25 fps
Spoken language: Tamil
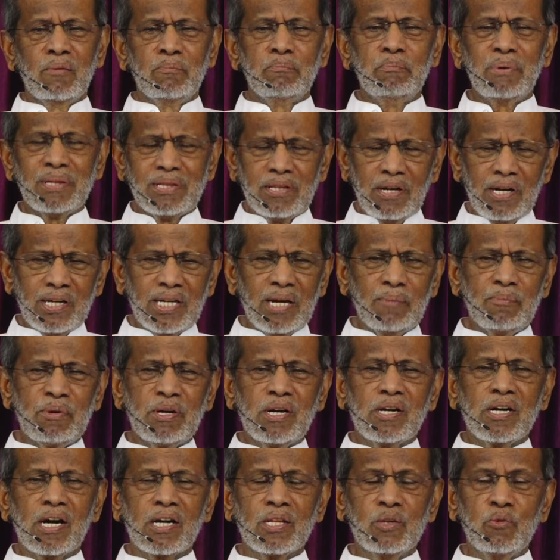
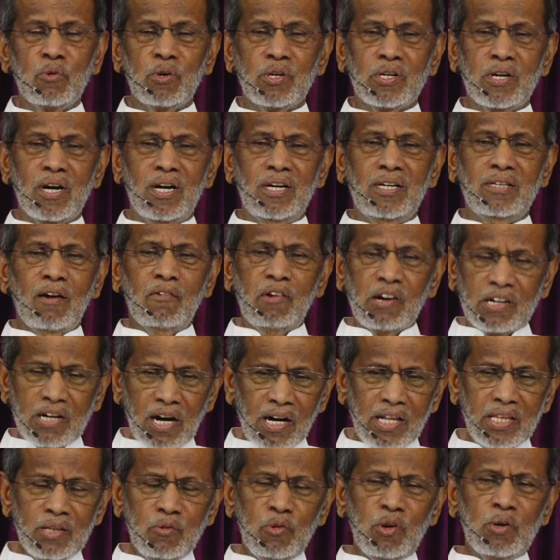பெத்தலகேமுக்கு கடந்து வருகிறாள் அவள்
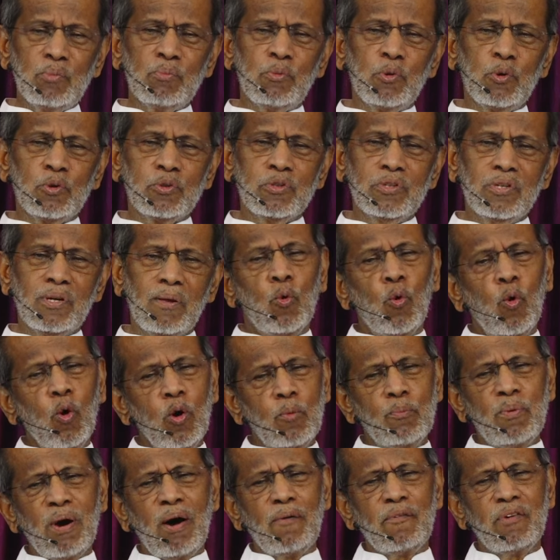கடந்து வரும்போது
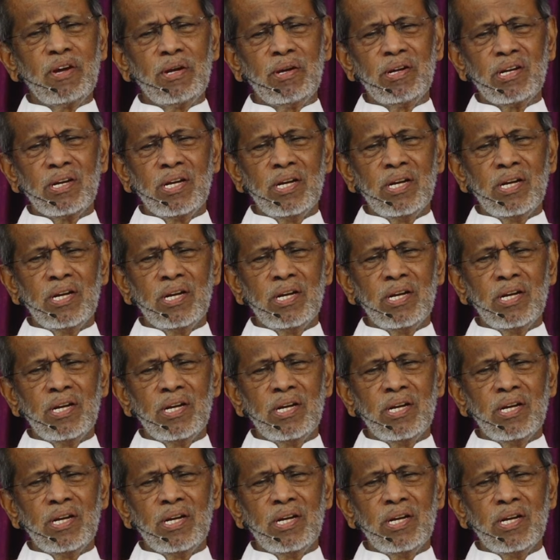ஓர்பாவை